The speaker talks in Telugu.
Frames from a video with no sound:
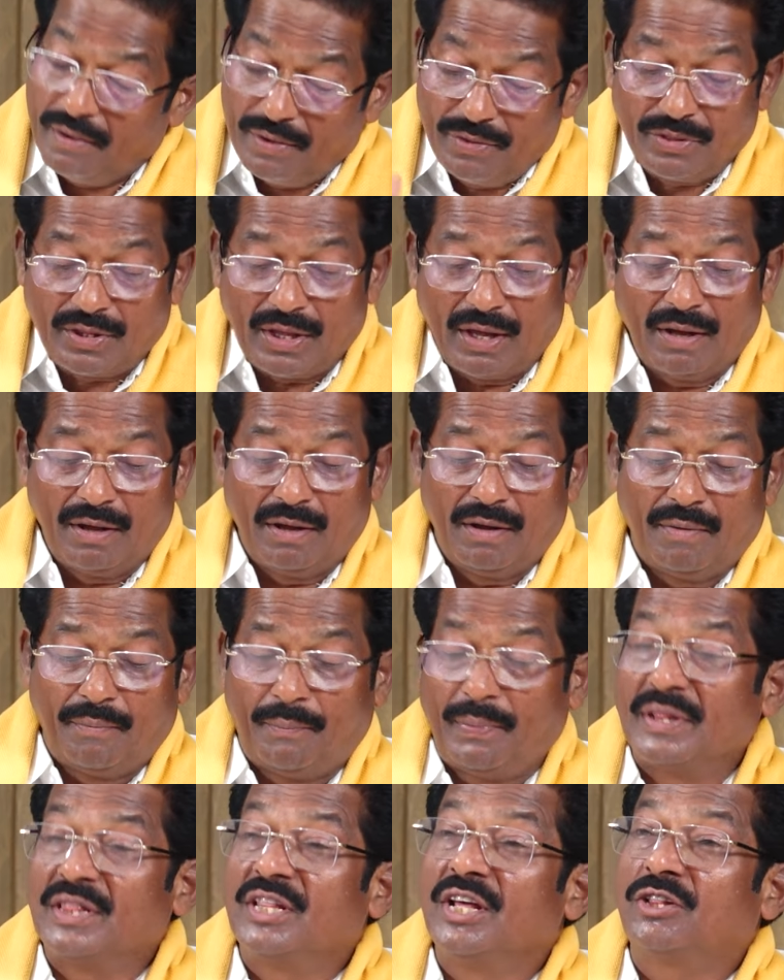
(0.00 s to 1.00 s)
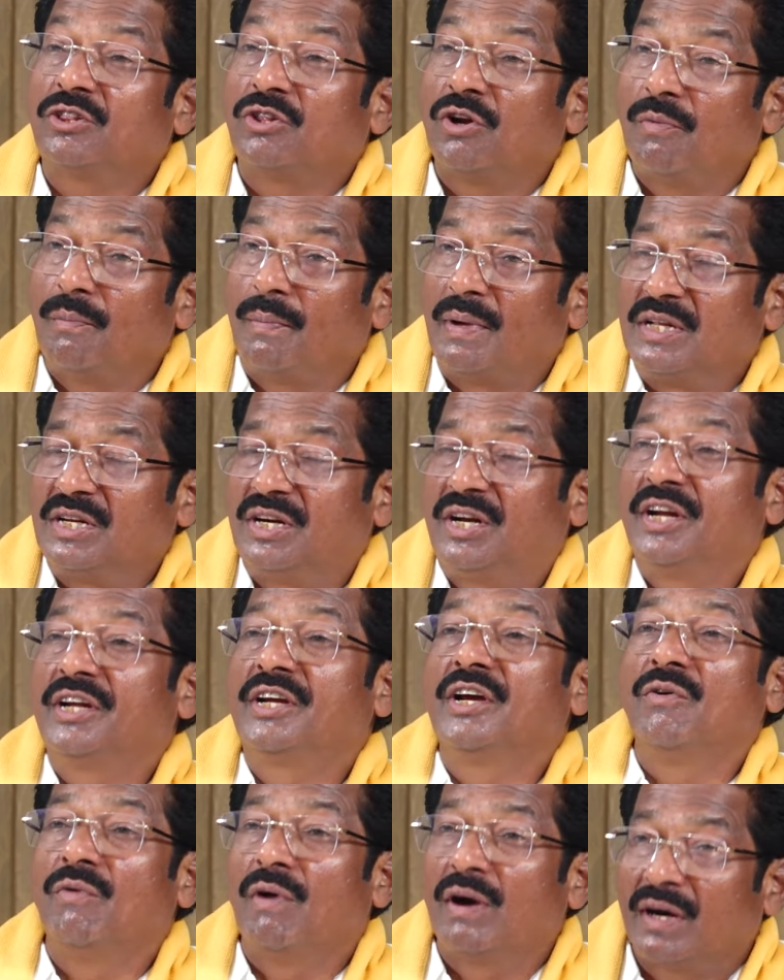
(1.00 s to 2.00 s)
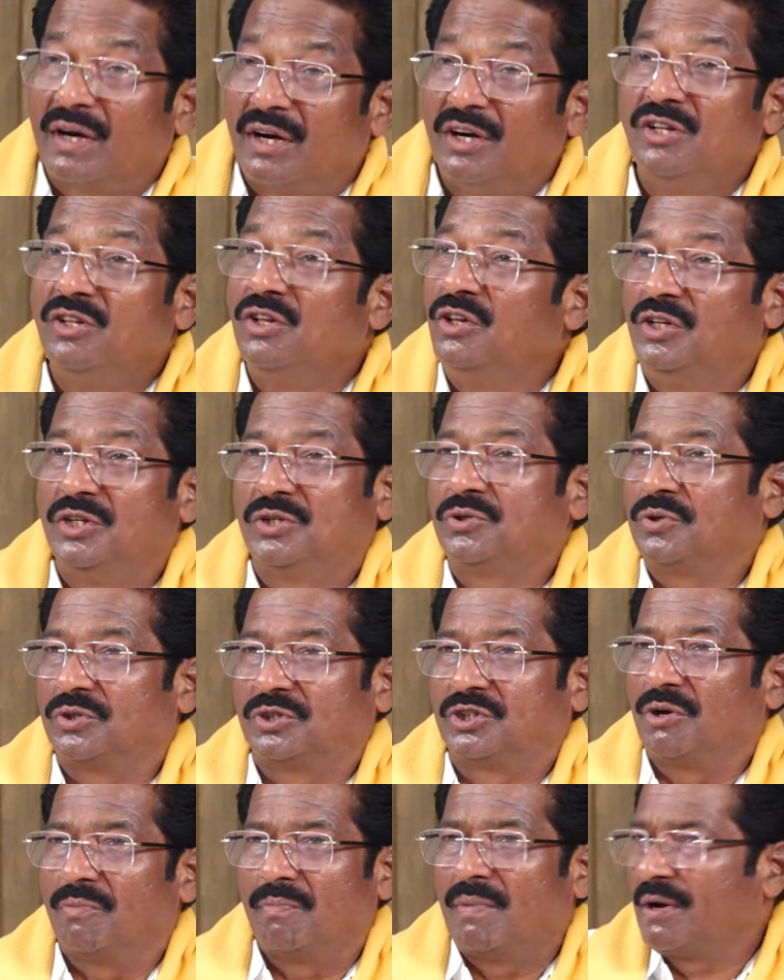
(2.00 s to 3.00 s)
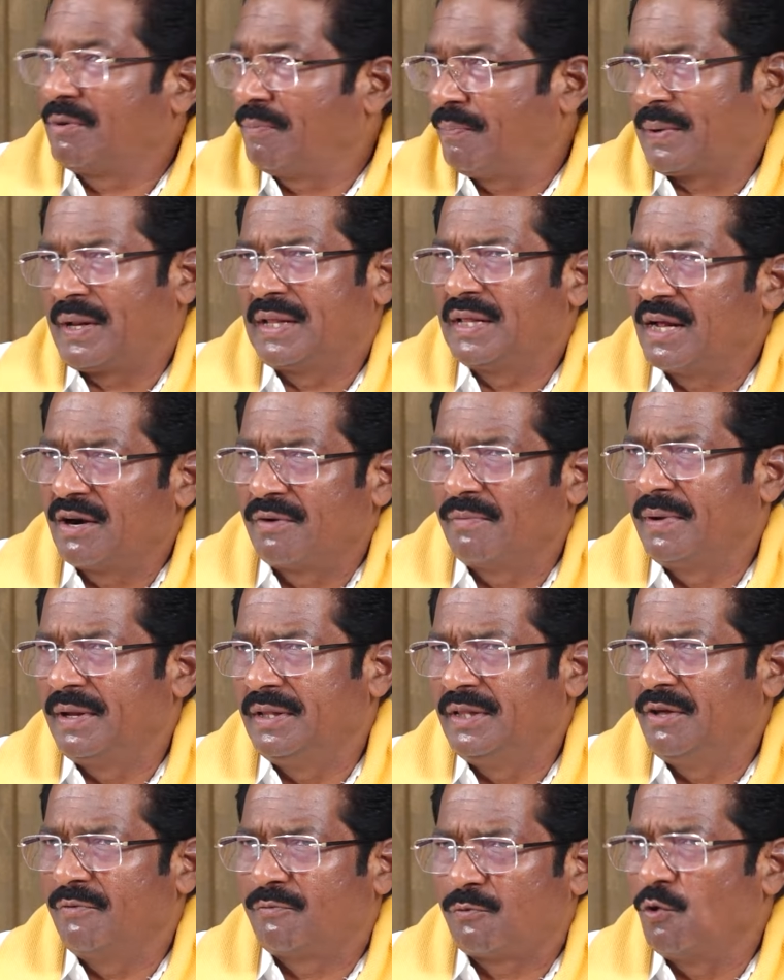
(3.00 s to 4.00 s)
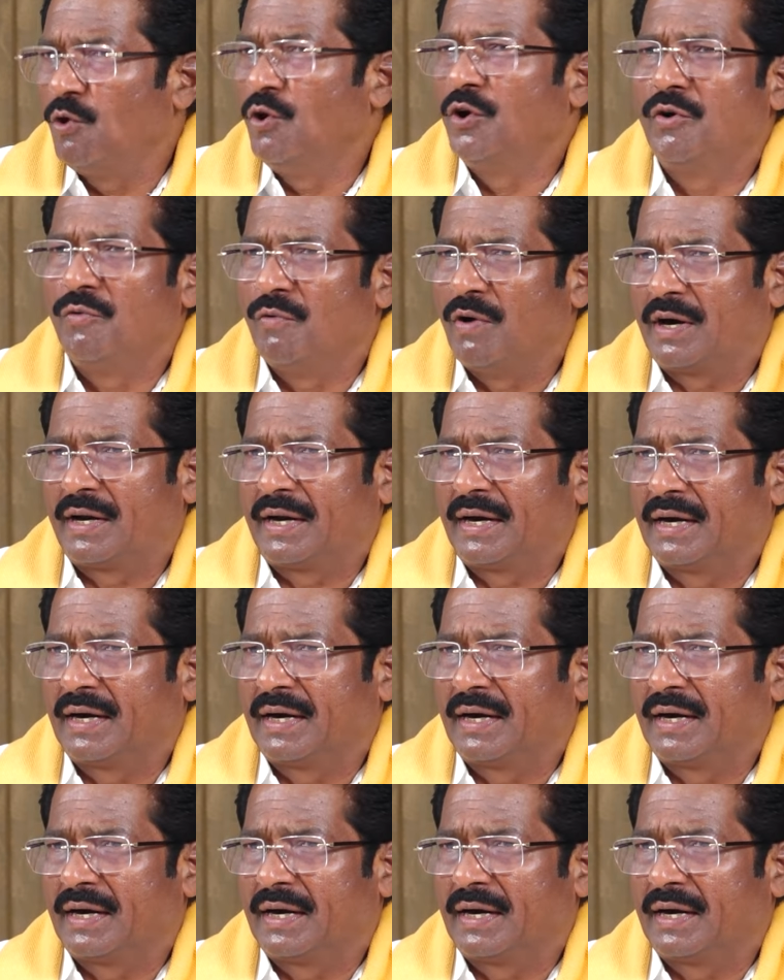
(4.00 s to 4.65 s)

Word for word: ఇంత పెద్ద ఎత్తున మాకు డ్రింకింగ్ వాటర్కి నిధులు తీసుకొచ్చాం మాకు ప్రధానమైనది ఫ్లోరిన్ వాటర్